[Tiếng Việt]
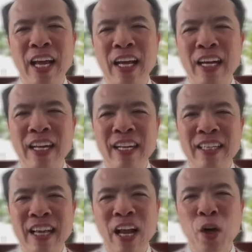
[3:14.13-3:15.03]

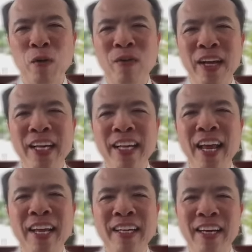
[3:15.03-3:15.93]
à, thầy còn phải đi
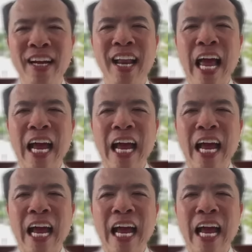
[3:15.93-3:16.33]
đến những cái